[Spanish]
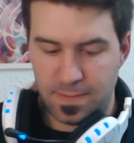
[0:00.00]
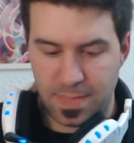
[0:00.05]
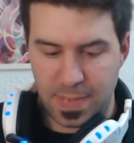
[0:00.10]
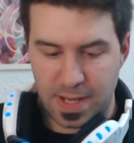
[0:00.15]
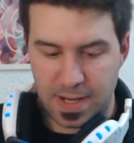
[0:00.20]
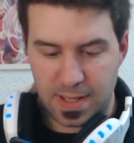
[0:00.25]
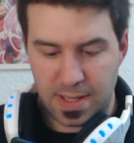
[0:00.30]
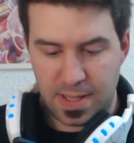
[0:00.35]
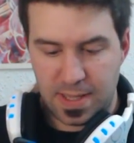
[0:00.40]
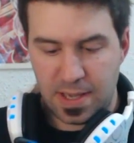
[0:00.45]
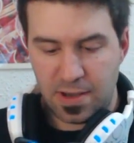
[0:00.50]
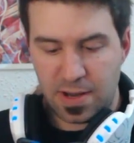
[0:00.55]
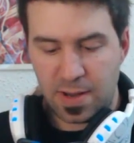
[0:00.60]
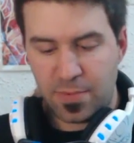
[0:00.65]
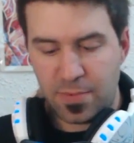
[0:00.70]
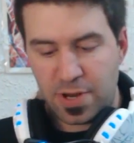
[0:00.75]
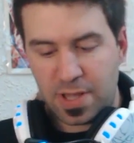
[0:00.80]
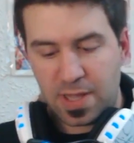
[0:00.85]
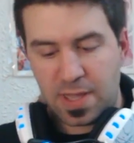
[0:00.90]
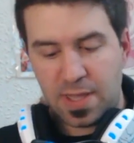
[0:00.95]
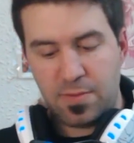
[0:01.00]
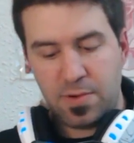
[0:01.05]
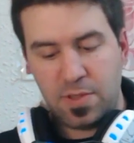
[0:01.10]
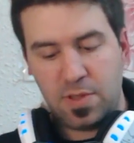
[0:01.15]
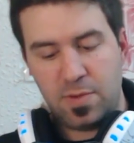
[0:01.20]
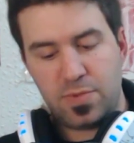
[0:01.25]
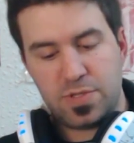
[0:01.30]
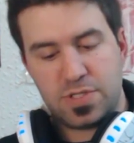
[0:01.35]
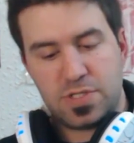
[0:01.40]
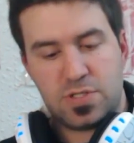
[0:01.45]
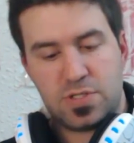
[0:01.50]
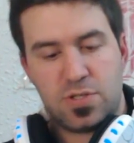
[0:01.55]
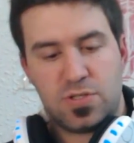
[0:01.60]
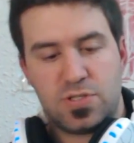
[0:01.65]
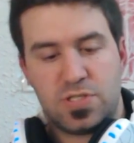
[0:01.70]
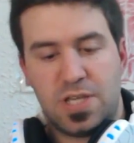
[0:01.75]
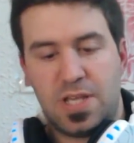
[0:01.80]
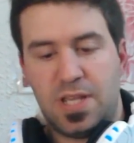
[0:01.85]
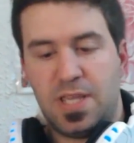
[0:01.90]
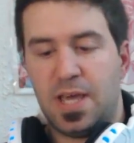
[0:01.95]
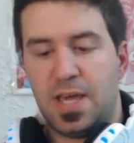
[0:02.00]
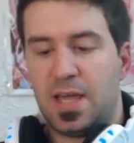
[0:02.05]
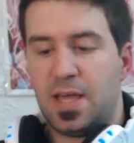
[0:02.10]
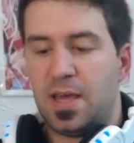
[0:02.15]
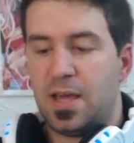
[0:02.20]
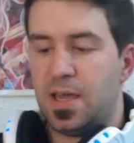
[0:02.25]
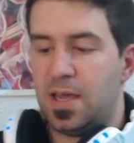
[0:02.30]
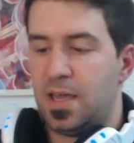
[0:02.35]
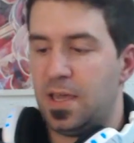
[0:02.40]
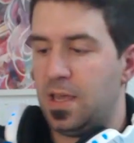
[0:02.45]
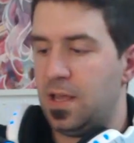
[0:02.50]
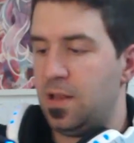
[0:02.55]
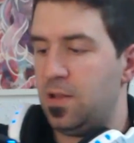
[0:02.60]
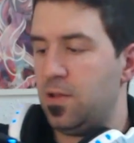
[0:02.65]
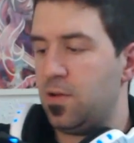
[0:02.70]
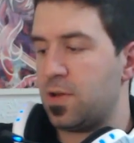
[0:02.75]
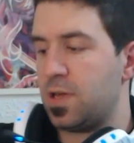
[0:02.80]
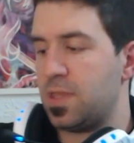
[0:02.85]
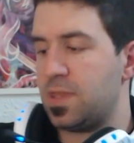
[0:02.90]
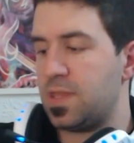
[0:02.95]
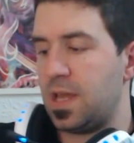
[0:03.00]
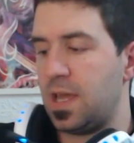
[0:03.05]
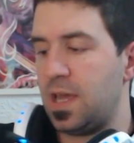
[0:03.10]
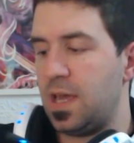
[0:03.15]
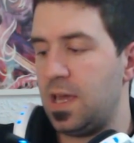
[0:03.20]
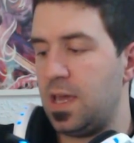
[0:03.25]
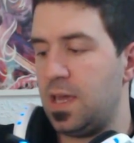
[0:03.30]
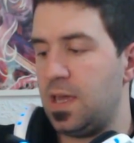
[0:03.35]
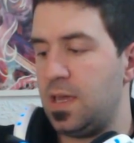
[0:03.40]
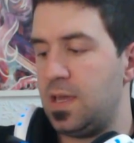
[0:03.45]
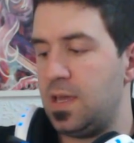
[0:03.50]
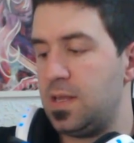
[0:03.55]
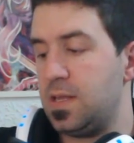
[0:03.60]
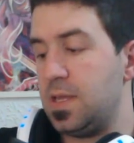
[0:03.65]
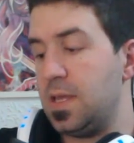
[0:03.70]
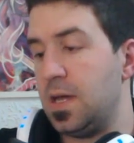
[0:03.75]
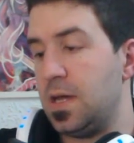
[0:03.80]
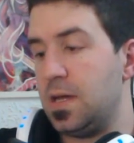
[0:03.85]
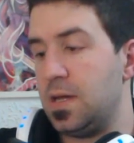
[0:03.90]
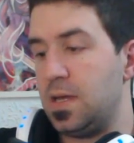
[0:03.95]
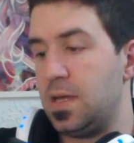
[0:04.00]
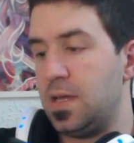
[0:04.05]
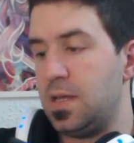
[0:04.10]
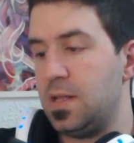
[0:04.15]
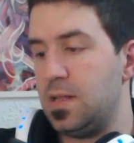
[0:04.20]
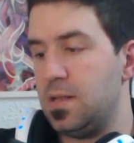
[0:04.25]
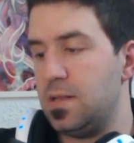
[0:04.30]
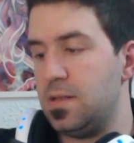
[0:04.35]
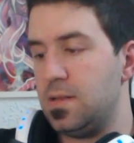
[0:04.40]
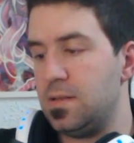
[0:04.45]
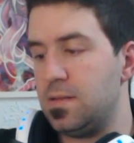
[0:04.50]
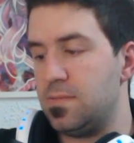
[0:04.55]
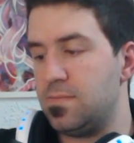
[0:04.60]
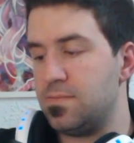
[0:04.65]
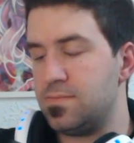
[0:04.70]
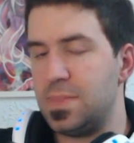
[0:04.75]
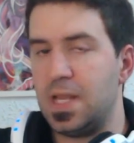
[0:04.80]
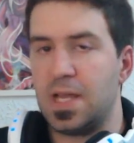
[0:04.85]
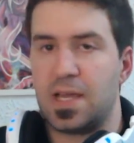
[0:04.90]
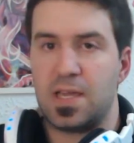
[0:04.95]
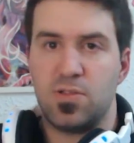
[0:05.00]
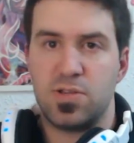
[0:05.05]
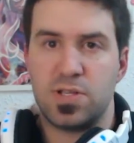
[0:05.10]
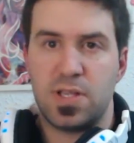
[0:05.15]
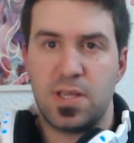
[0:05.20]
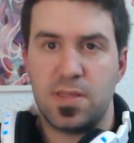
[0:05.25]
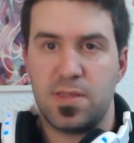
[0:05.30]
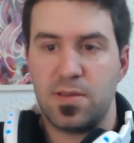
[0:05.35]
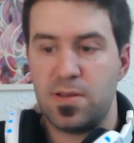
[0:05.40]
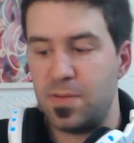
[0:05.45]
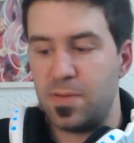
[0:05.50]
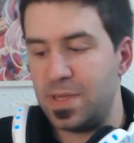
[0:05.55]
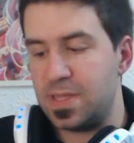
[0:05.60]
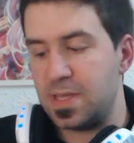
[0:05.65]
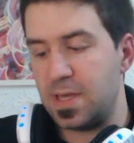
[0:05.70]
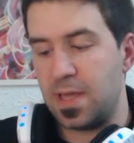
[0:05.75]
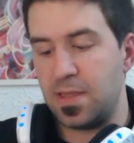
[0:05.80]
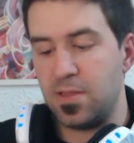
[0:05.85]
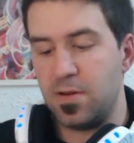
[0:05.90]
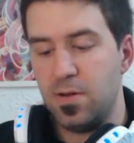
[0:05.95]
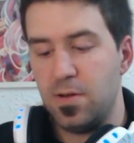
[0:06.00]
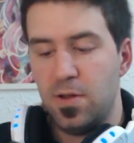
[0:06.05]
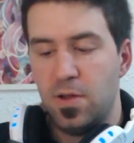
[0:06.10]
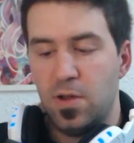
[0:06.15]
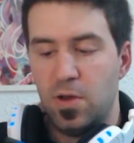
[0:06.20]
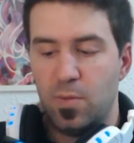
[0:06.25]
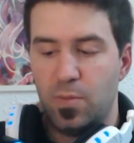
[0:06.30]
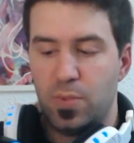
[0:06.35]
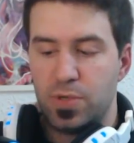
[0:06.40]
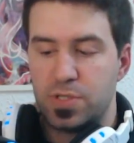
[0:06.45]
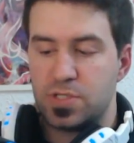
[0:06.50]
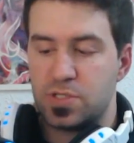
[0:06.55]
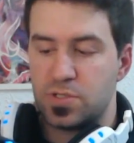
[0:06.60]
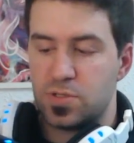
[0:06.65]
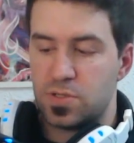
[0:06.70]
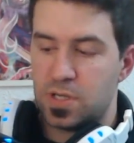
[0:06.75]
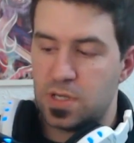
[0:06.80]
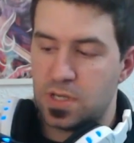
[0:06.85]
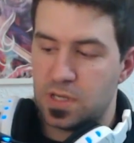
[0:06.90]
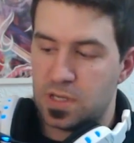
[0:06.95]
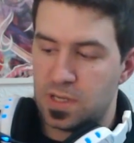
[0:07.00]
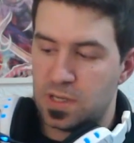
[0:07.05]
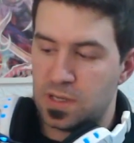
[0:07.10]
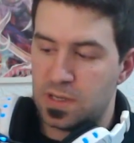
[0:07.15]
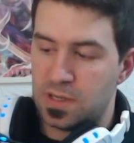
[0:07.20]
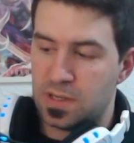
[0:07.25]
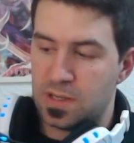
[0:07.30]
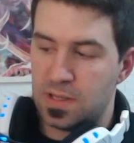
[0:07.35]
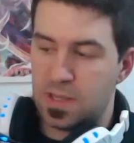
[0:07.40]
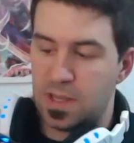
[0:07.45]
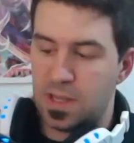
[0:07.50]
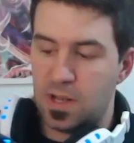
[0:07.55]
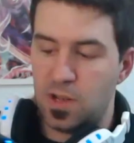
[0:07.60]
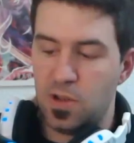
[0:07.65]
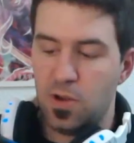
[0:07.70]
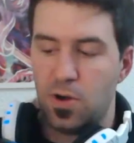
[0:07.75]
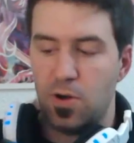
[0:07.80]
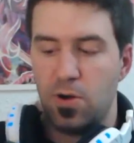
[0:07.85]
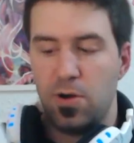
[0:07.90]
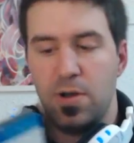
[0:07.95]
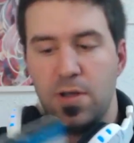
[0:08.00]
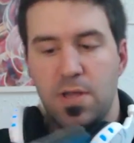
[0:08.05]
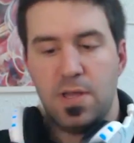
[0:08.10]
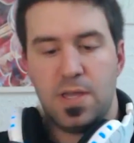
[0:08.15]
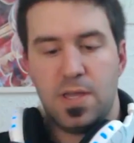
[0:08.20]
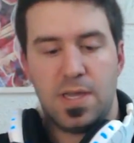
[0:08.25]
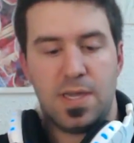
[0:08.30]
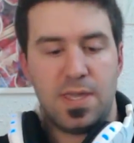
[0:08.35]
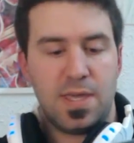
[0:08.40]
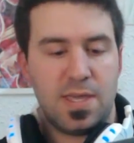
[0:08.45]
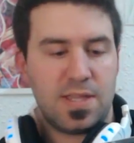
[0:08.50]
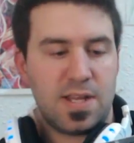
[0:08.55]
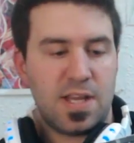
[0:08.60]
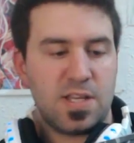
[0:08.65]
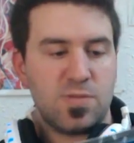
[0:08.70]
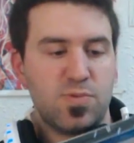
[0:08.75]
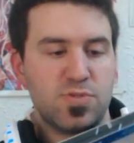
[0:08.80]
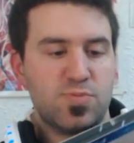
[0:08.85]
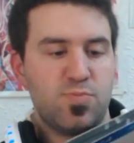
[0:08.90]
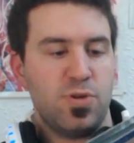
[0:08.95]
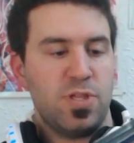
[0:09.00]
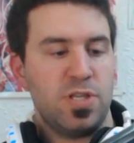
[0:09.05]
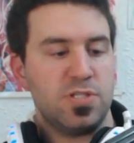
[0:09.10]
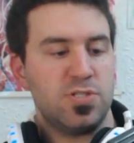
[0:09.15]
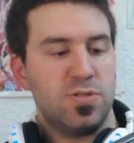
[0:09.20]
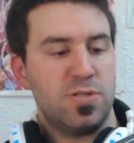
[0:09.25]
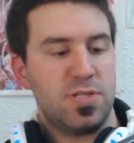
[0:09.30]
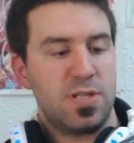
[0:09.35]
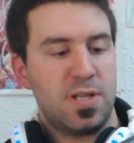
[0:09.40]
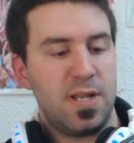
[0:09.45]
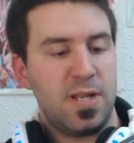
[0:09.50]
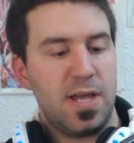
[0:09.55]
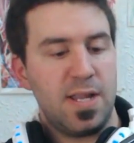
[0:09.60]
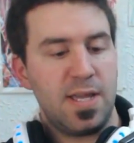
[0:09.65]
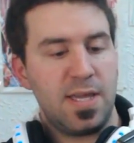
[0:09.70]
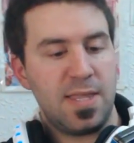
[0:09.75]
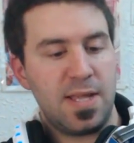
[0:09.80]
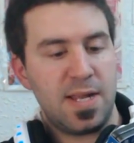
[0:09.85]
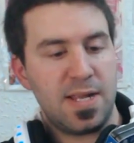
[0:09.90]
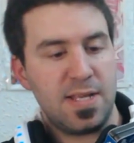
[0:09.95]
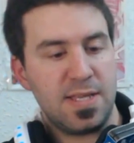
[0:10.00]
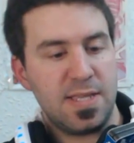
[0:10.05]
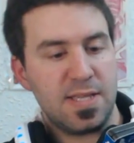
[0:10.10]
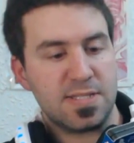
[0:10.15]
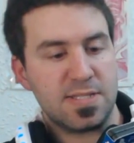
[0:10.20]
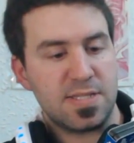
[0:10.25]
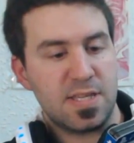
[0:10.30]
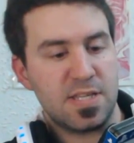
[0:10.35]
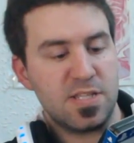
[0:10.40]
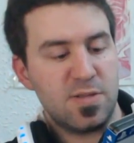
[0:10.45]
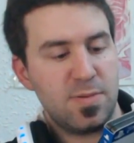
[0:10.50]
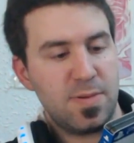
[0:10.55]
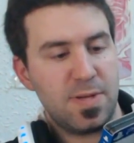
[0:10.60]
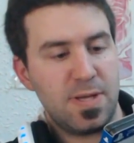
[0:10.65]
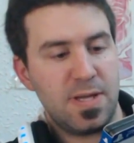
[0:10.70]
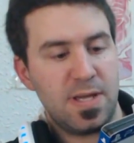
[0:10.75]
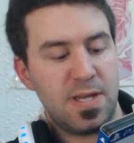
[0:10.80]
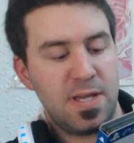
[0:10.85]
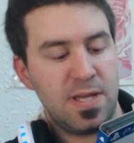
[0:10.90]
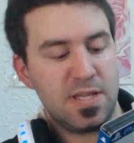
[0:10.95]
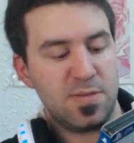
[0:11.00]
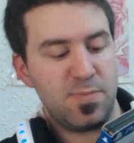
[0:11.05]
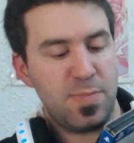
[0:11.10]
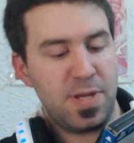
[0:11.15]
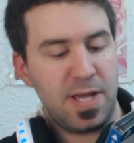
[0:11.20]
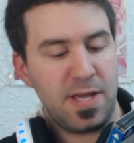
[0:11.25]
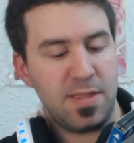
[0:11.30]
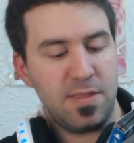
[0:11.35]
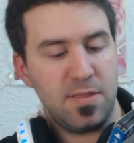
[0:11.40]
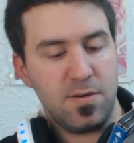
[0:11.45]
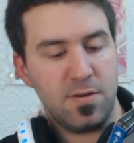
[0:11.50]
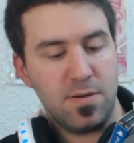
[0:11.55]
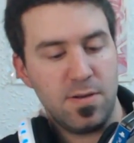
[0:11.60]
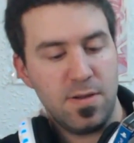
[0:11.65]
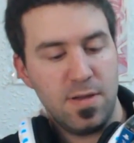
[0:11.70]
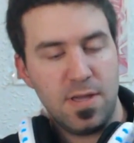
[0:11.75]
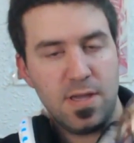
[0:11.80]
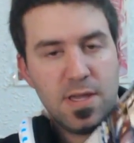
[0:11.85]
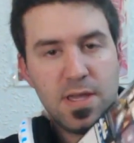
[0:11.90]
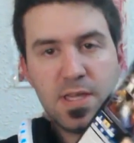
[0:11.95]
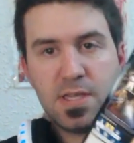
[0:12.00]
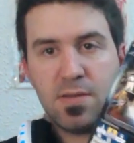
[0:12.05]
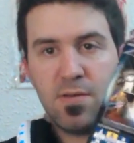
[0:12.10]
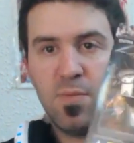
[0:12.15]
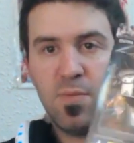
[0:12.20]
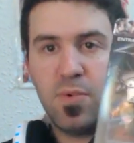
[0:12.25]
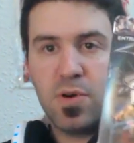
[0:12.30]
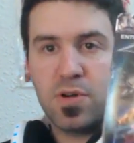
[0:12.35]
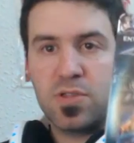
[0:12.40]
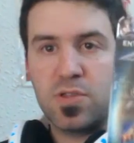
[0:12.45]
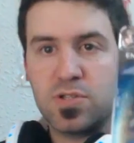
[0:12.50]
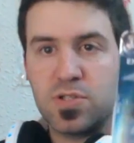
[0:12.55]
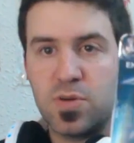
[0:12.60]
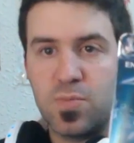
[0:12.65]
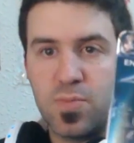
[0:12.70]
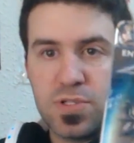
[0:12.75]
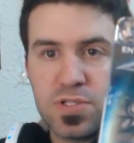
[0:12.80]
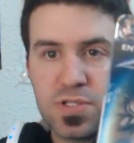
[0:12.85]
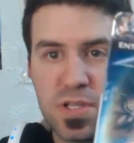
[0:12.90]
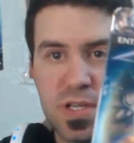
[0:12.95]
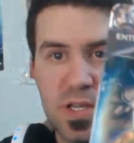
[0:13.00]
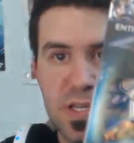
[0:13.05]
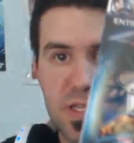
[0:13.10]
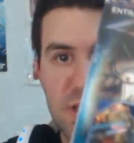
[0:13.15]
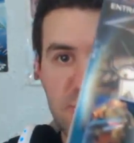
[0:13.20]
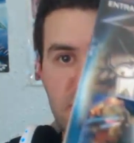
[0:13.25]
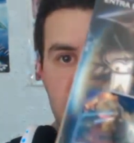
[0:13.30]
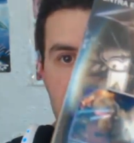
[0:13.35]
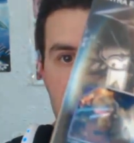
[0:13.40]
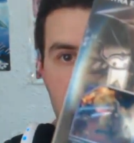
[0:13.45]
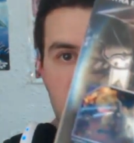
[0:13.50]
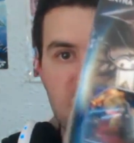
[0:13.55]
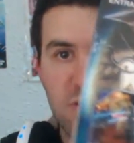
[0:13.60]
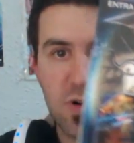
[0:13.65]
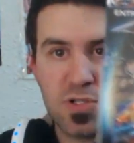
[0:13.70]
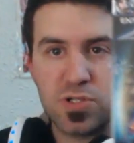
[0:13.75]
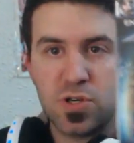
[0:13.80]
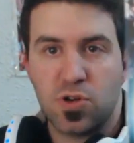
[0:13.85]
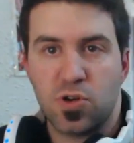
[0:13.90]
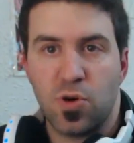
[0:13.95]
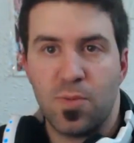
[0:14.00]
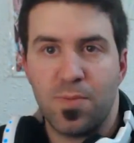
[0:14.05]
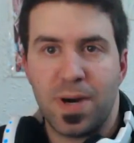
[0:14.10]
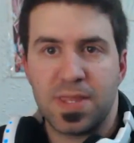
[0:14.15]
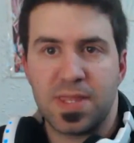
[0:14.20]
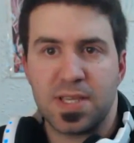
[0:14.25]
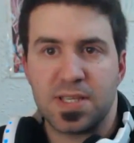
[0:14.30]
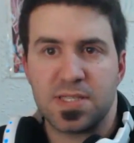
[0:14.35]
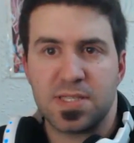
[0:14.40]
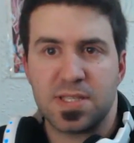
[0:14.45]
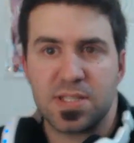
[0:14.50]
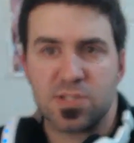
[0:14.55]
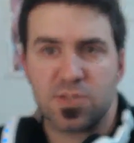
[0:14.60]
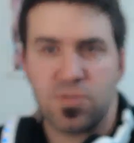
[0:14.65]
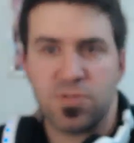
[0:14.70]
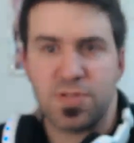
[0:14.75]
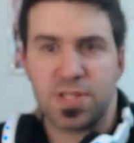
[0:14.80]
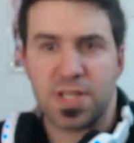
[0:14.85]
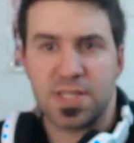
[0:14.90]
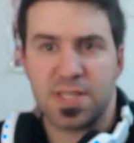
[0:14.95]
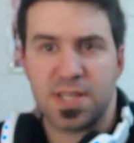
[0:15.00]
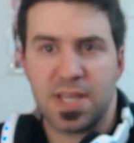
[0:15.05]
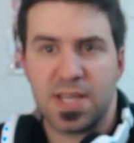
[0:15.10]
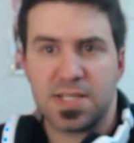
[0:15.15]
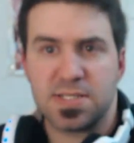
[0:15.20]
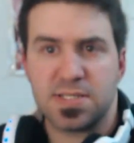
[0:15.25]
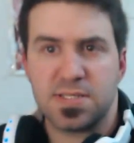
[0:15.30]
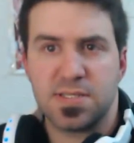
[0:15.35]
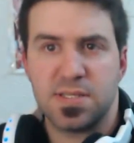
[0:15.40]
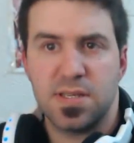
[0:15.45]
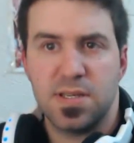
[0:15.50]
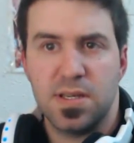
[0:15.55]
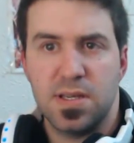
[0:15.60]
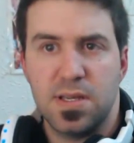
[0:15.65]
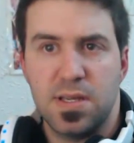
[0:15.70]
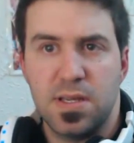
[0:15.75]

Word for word: Vale, y ahora por aquí, bueno, pues esto sería eh, lo que traería la que no es edición limitada, ¿no? Pues eso, eh, el logo. Y detrás, pues pone eso, entra en la arena, las arenas están eh, esperando. Y se ve un poquito eso, pues explica un poco, son combates 3 contra 3.